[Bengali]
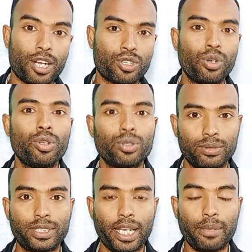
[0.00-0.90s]
আসলও
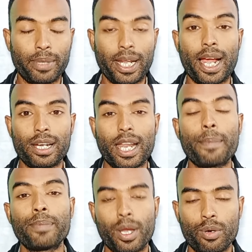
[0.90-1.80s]
যায় মানে
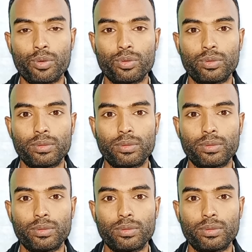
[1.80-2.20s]
লাভ না হোক